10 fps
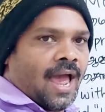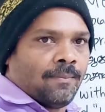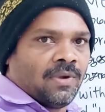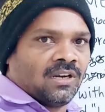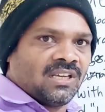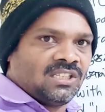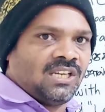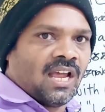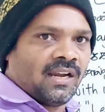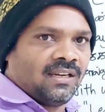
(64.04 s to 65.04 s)
ஆமன்
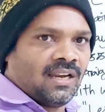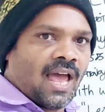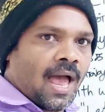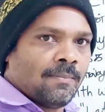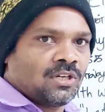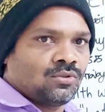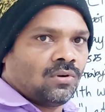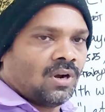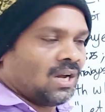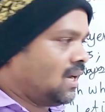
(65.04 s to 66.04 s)
கிறிஸ்டியானிட்டியில் ஆமன்
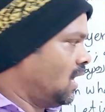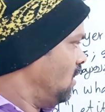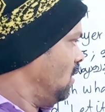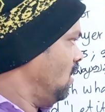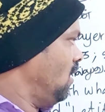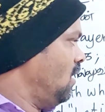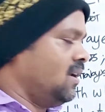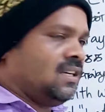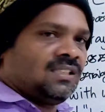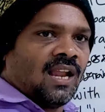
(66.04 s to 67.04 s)
சொல்கிறாங்க
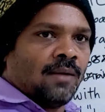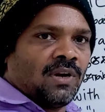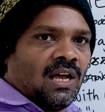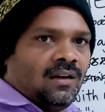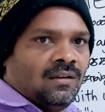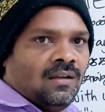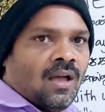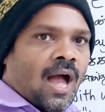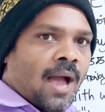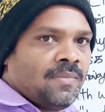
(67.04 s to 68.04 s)
இஸ்லாமில்
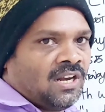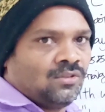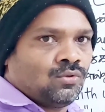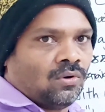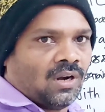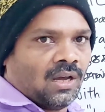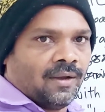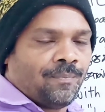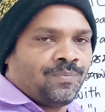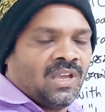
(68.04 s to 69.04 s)
ஆமின்னு சொல்கிறாங்க
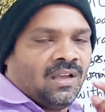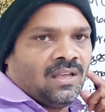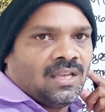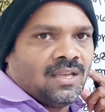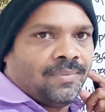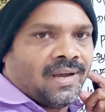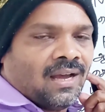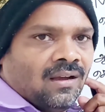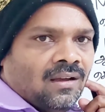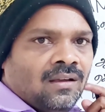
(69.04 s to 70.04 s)
இப்போ
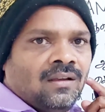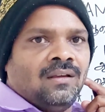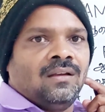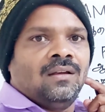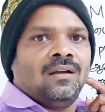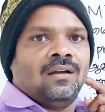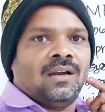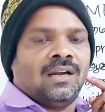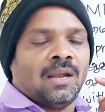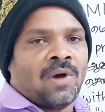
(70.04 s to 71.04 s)

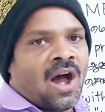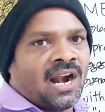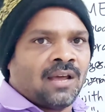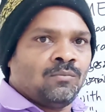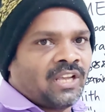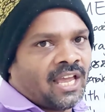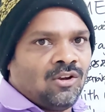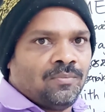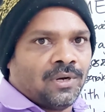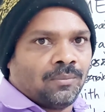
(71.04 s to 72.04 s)
நம்ம ஆடம்னு
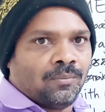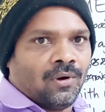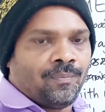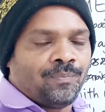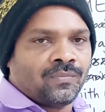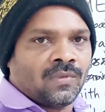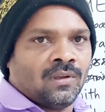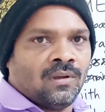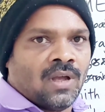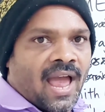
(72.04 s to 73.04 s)
கேள்விப்பட்டிருப்போம்
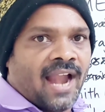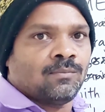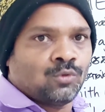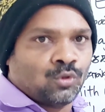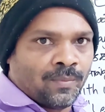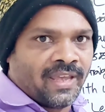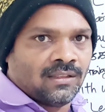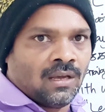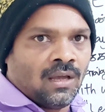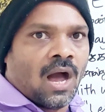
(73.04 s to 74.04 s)
ஆடம் ஸ்மித்
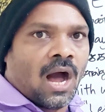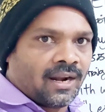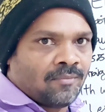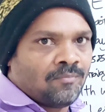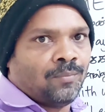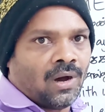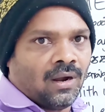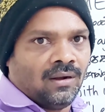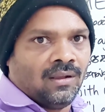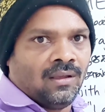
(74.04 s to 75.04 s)
ஆடம் பால்